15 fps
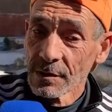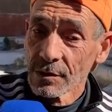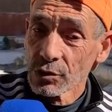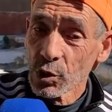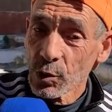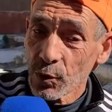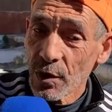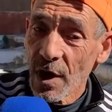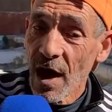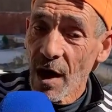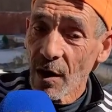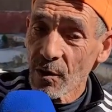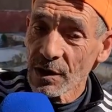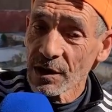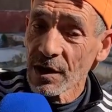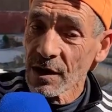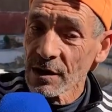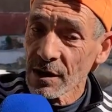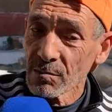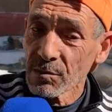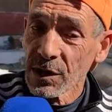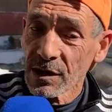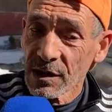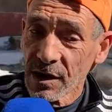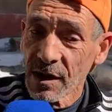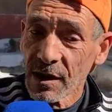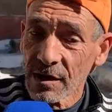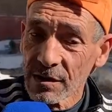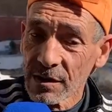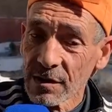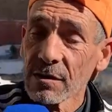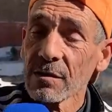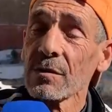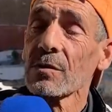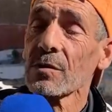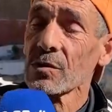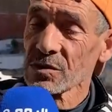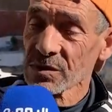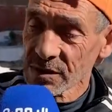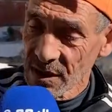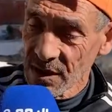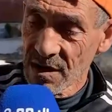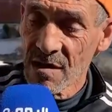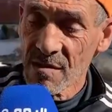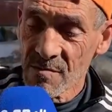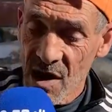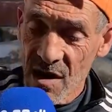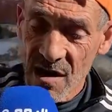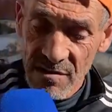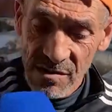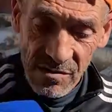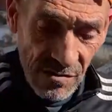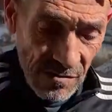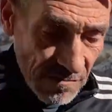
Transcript: شوفوا الاحوال هذه المهنه هذه والسلام عليكم